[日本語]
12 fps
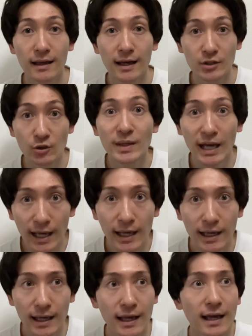あ、飲み
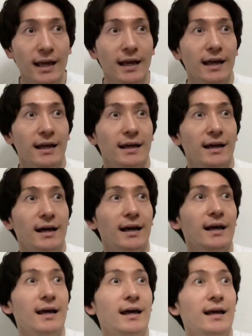会
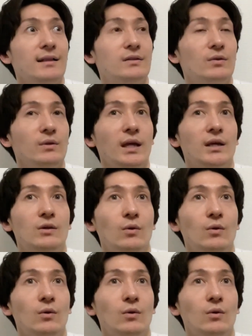えーっとね、